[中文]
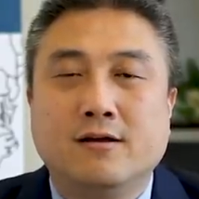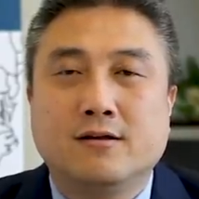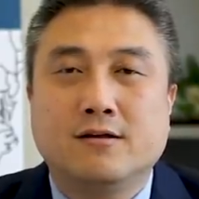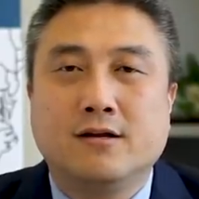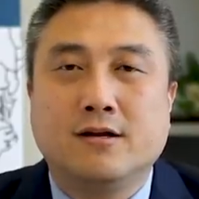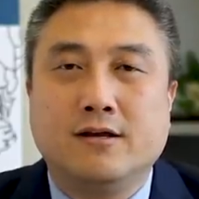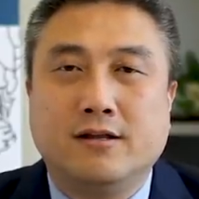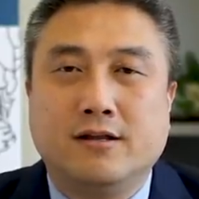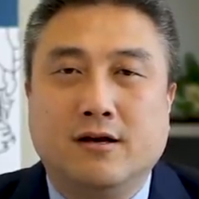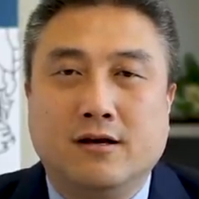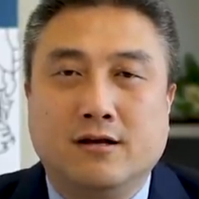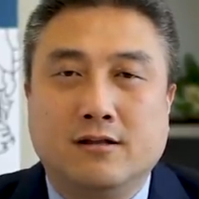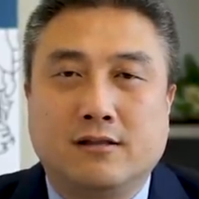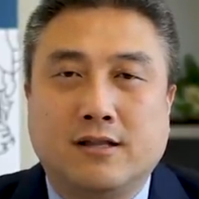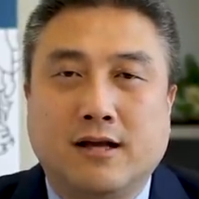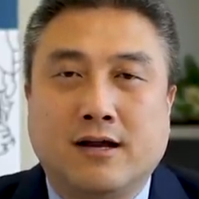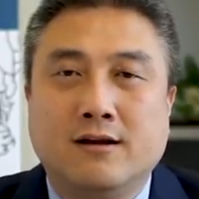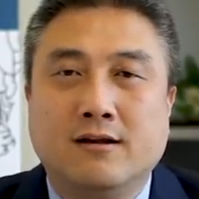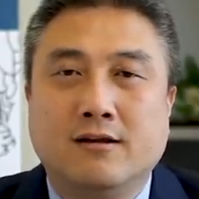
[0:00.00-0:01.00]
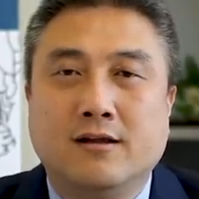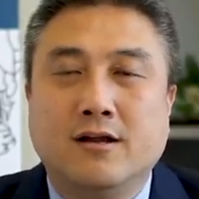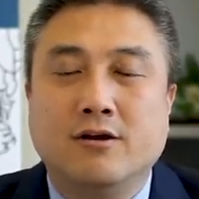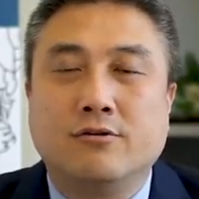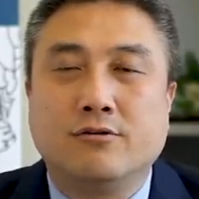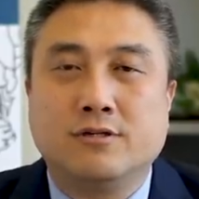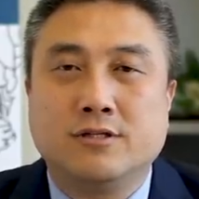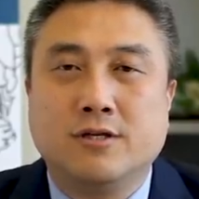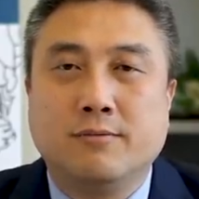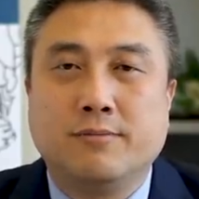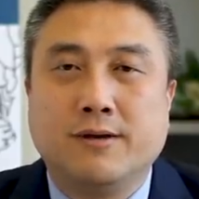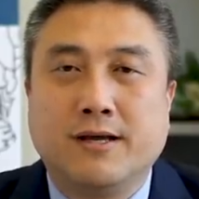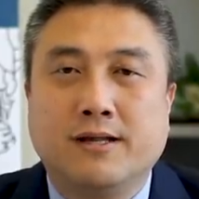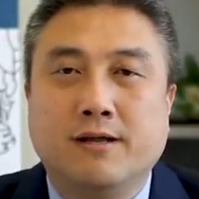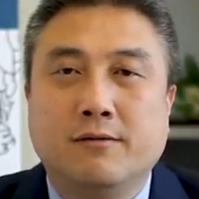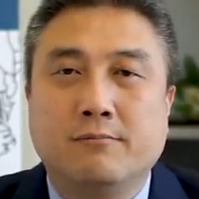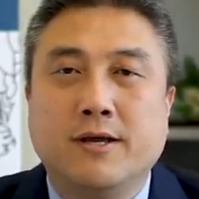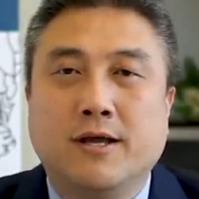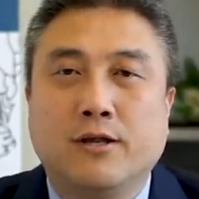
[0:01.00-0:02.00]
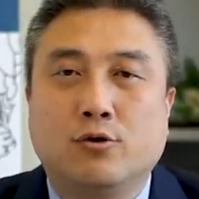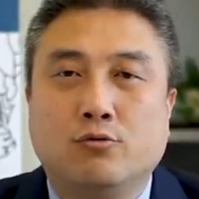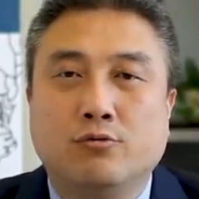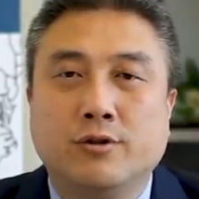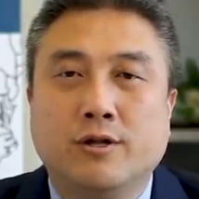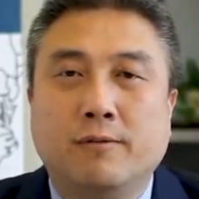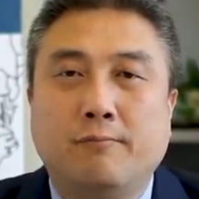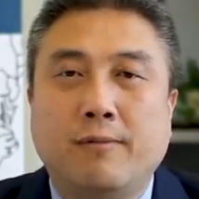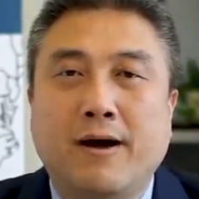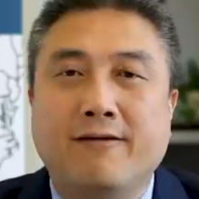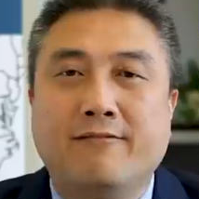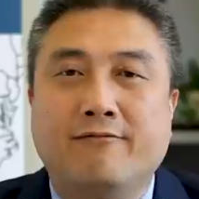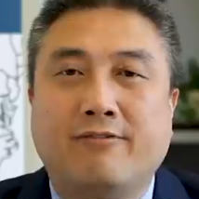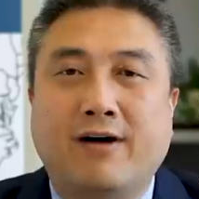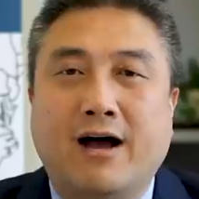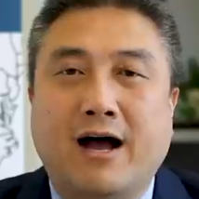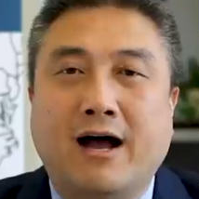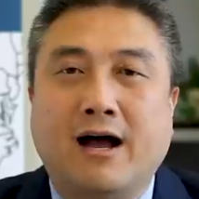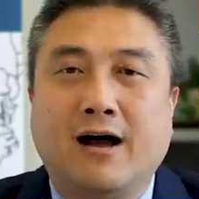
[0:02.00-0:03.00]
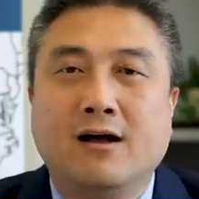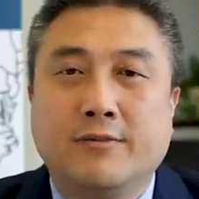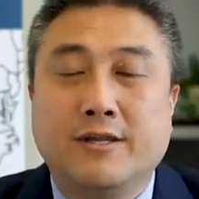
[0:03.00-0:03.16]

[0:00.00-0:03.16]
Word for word: 这里呢当然也有一些别的变通的办法。